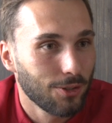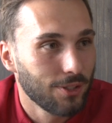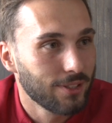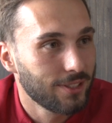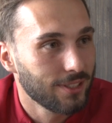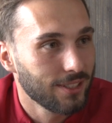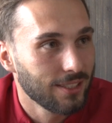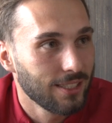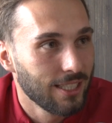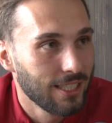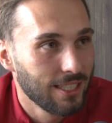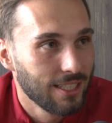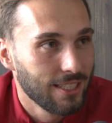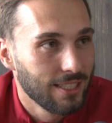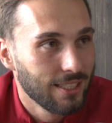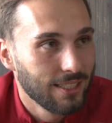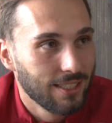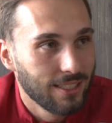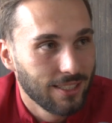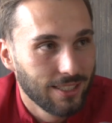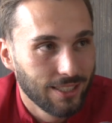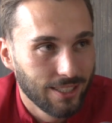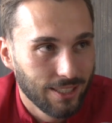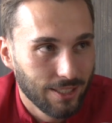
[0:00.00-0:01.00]
heute
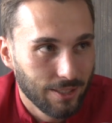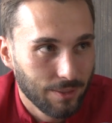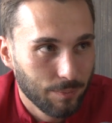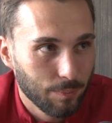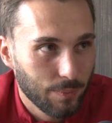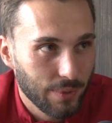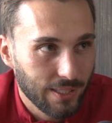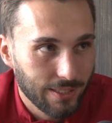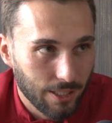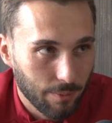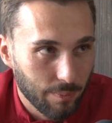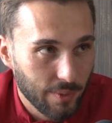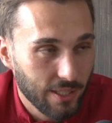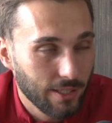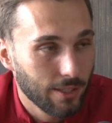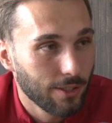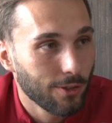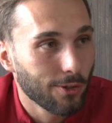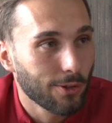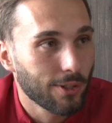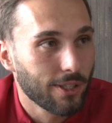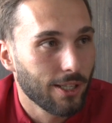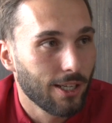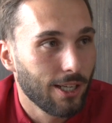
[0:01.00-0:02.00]
äh, ein paar Termine
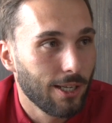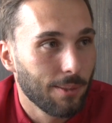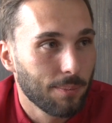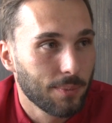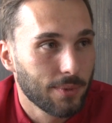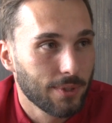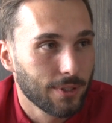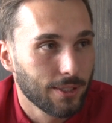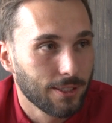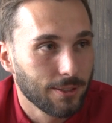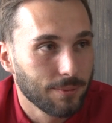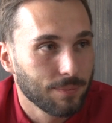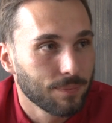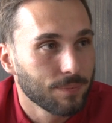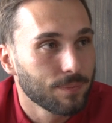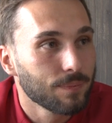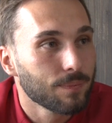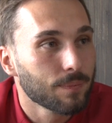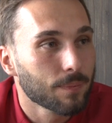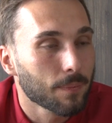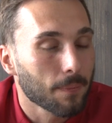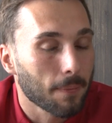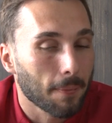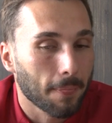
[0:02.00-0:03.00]
noch gehabt.
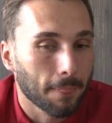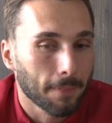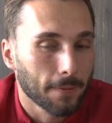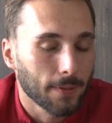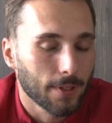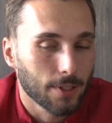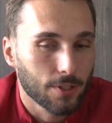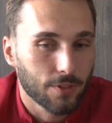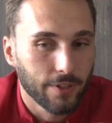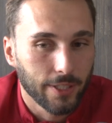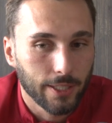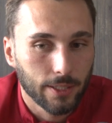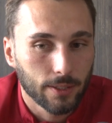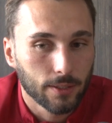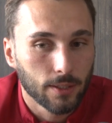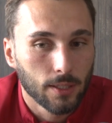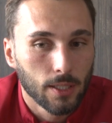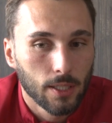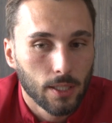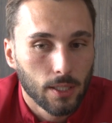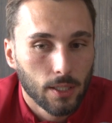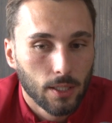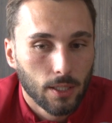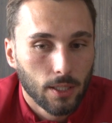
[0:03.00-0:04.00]
Ähm, deswegen,
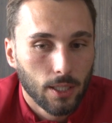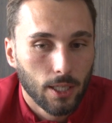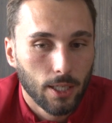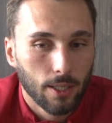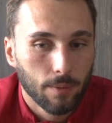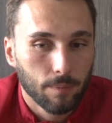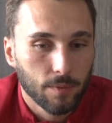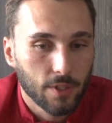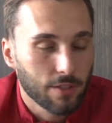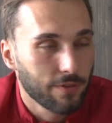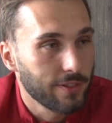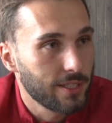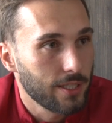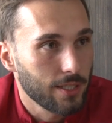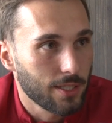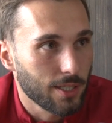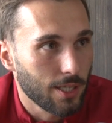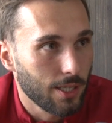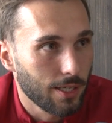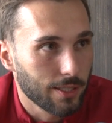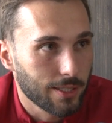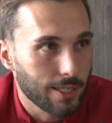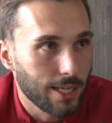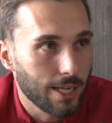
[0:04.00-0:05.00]
ähm, das wird
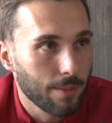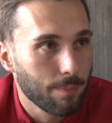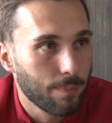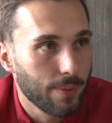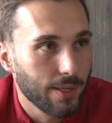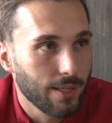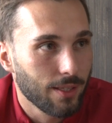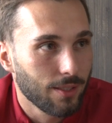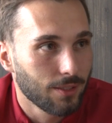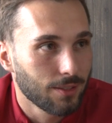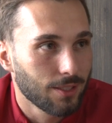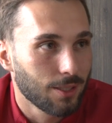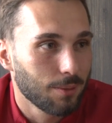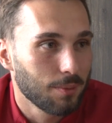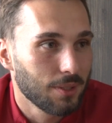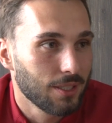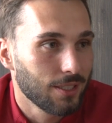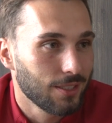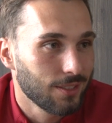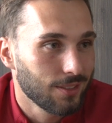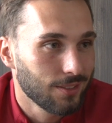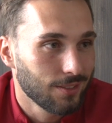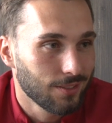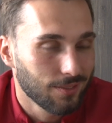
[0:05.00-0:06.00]
sich alles einpendeln,
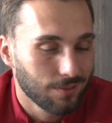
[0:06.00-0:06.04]
aber